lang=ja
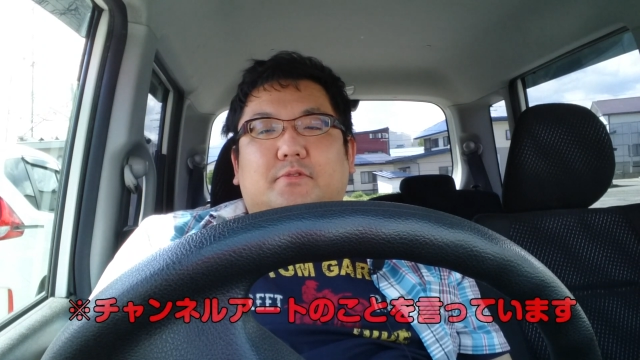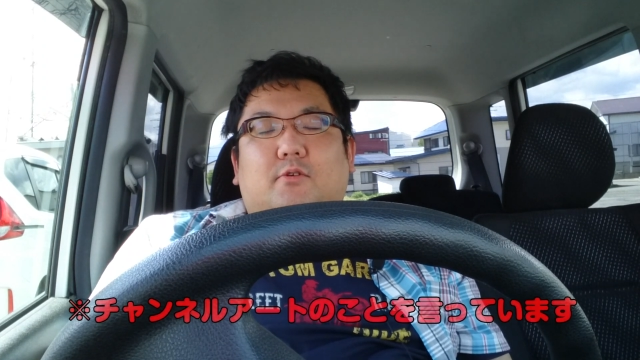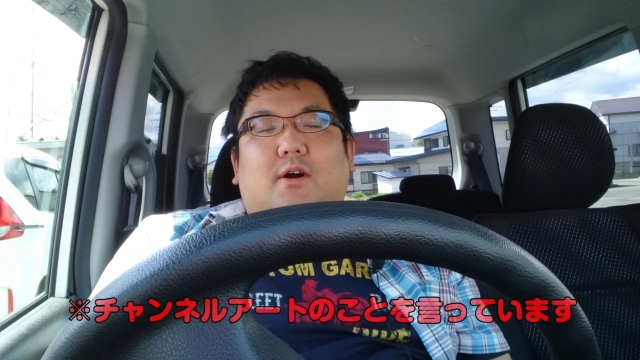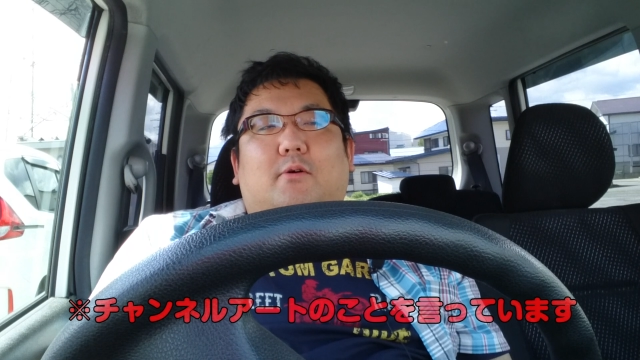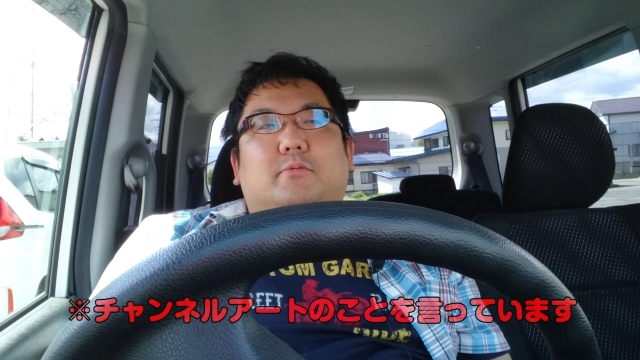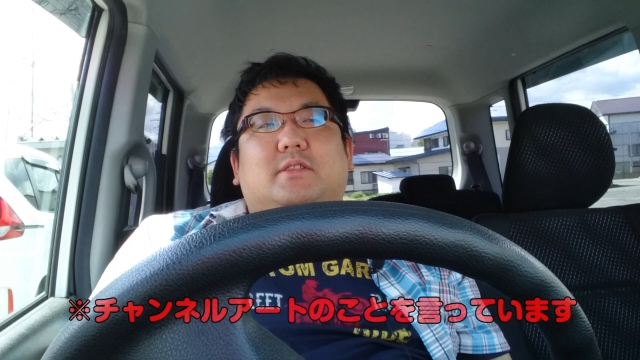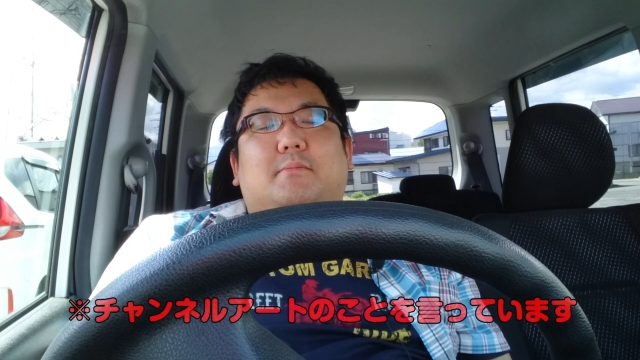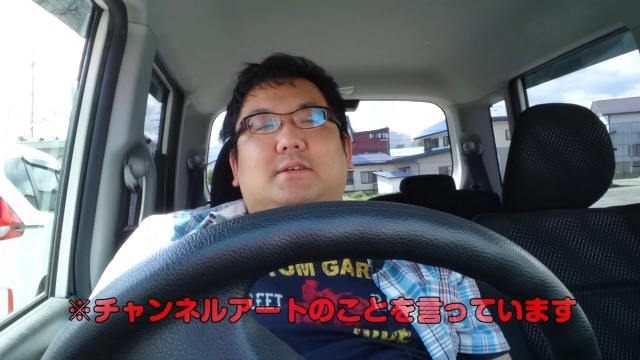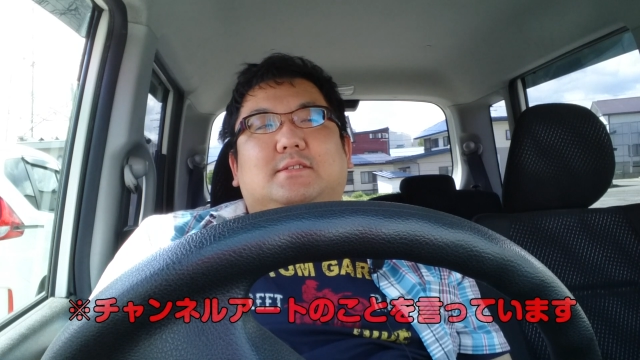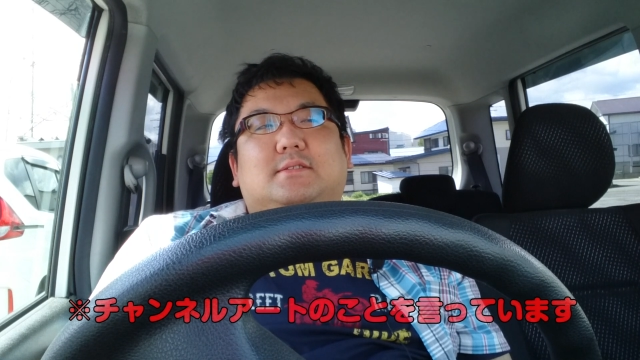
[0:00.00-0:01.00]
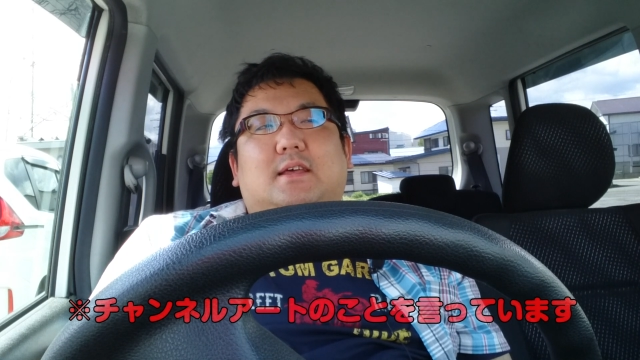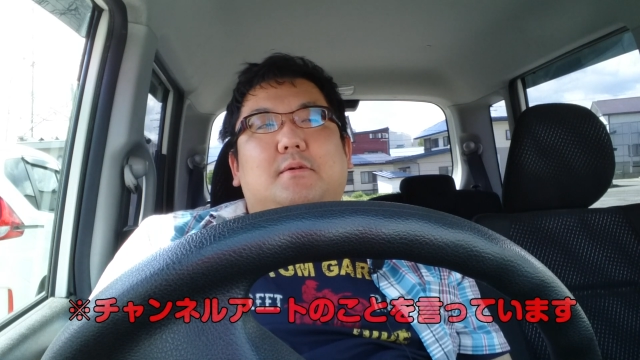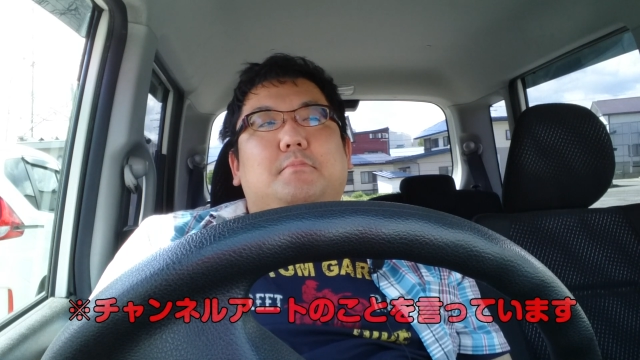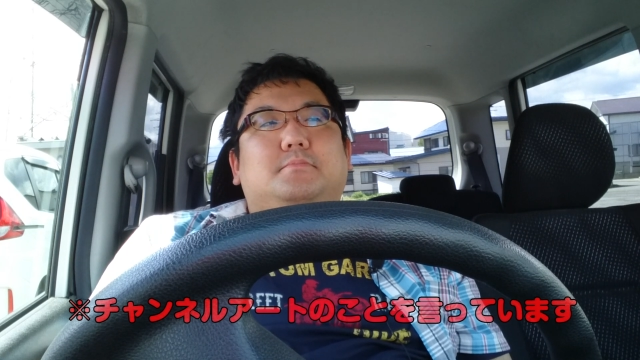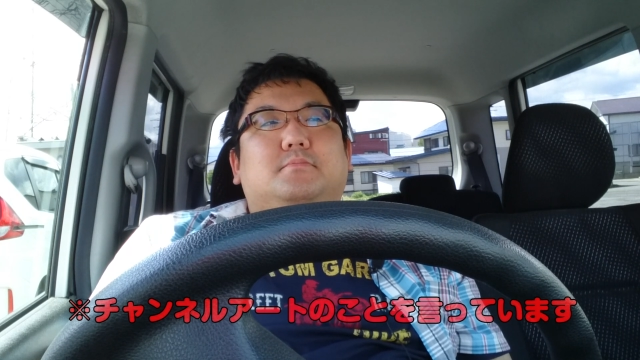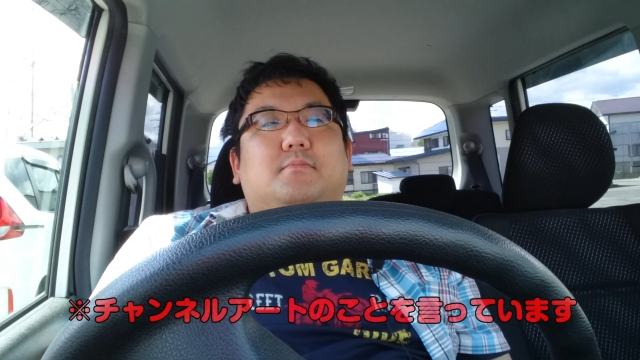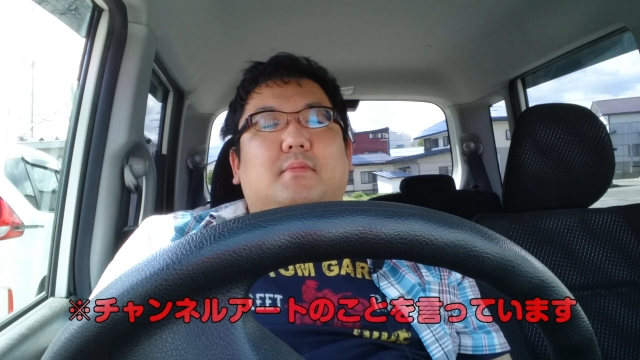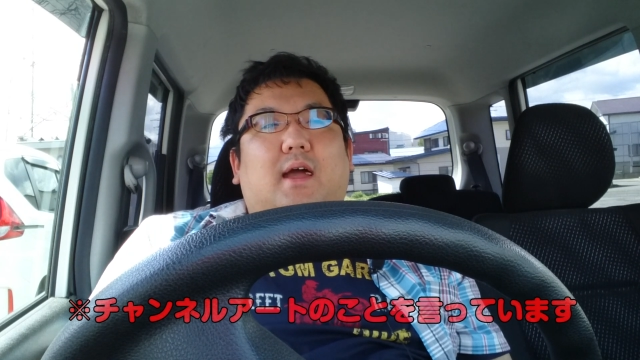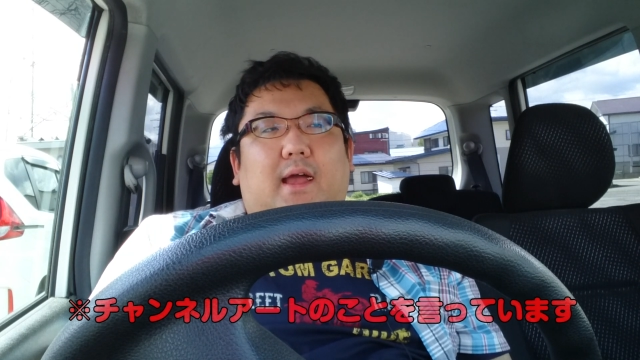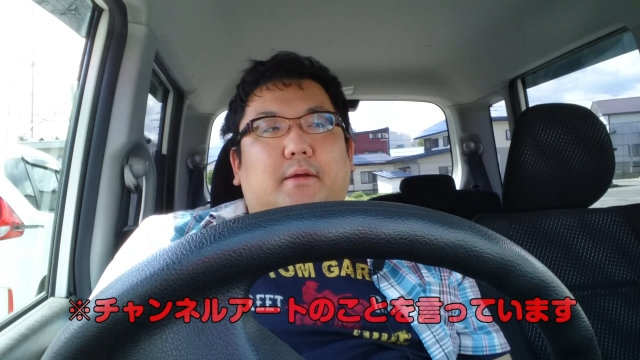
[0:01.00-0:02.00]
とか思ってますんで、
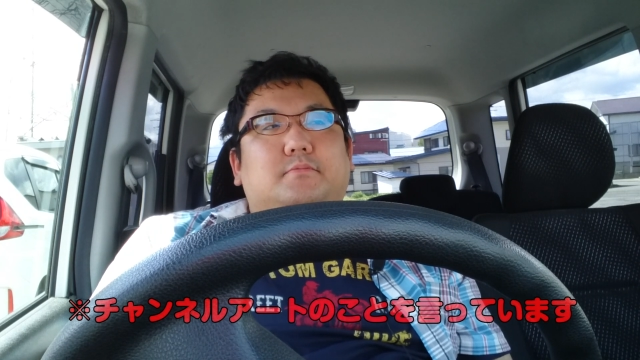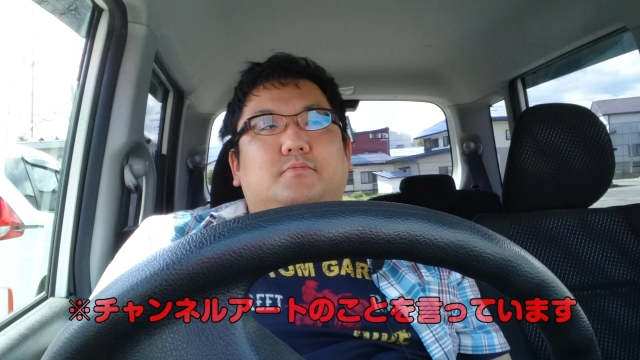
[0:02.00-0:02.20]
はい、